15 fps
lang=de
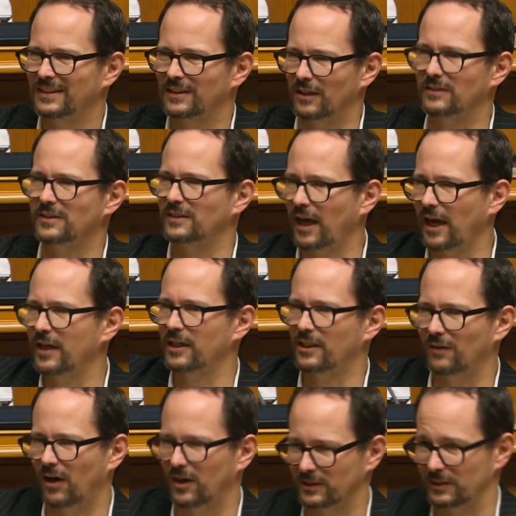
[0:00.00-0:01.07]
Das sei
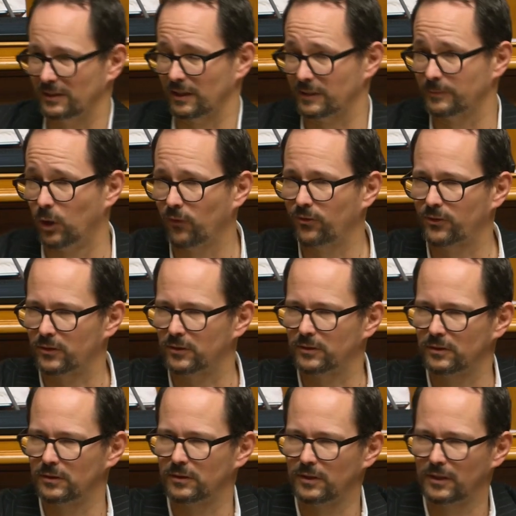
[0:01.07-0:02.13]
quasi das Motto